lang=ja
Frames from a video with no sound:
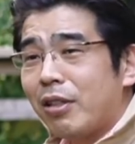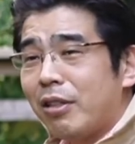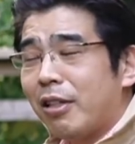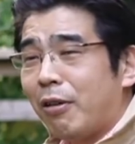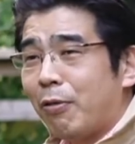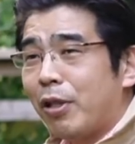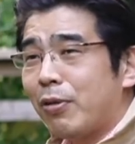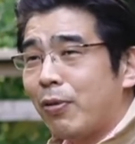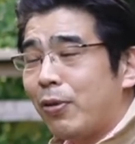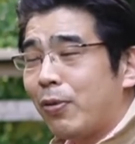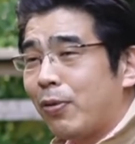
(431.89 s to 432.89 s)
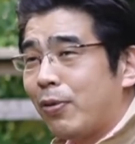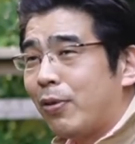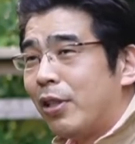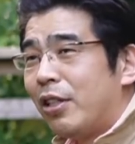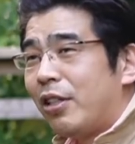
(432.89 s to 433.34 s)
じゃあ俺その人
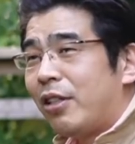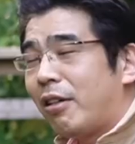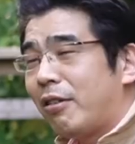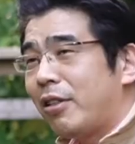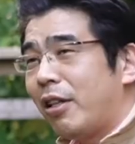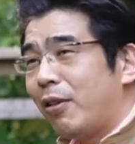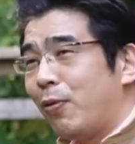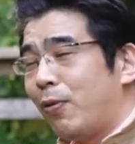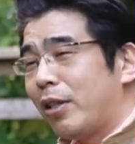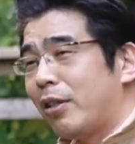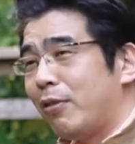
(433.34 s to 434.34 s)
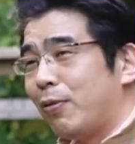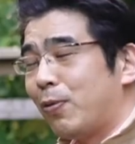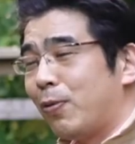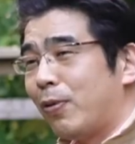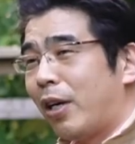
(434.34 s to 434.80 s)
と比較してどうかっていう
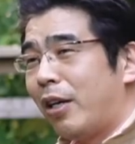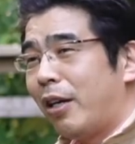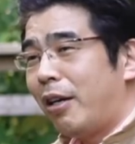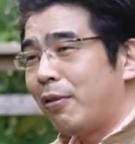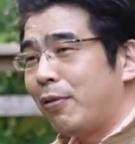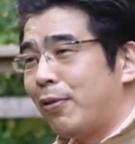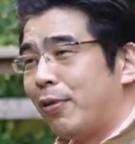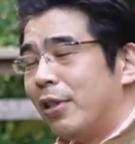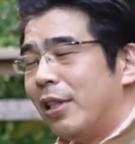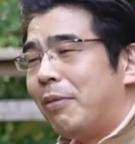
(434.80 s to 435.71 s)
ことを考えると、